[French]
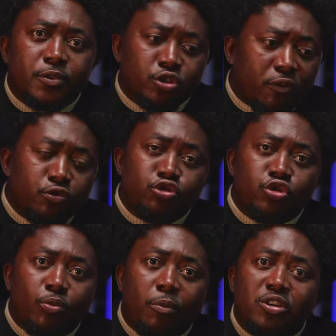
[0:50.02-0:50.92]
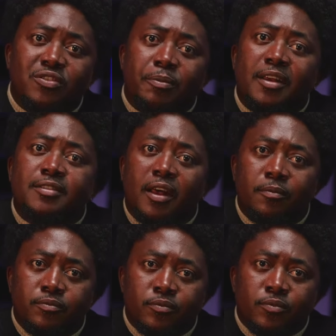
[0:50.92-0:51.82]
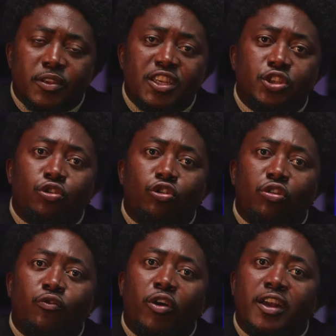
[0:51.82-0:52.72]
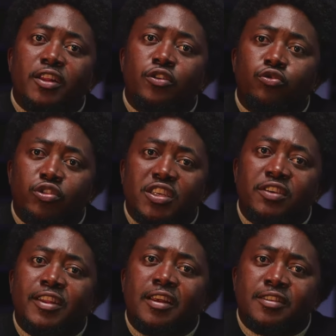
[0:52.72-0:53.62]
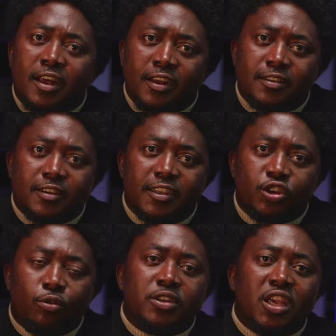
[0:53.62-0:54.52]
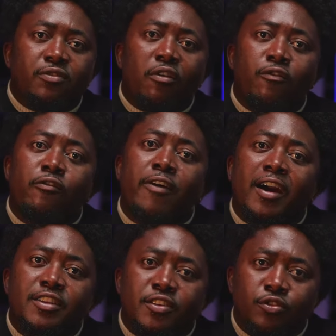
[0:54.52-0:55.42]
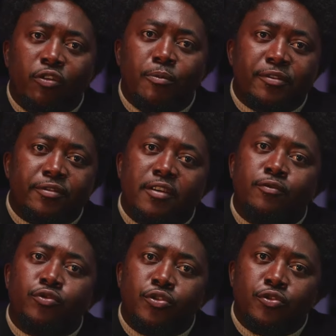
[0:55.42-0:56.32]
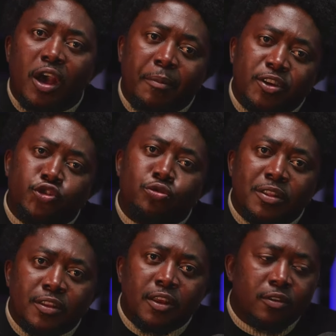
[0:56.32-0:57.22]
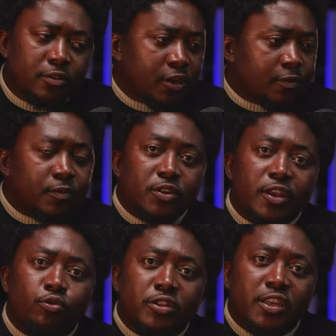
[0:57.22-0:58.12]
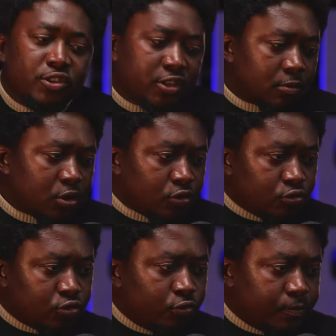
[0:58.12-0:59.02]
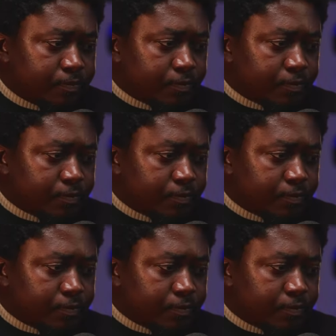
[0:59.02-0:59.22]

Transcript: Ils sont venus chez moi, moi je ne vais pas dans ça. Ils iront donc voir quelqu'un d'autre qui fait dans ça. Et c'est comme ça qu'ils vont vous vendre. Donc méfiez-vous d'eux à partir de maintenant. Écoutez directement leur audio.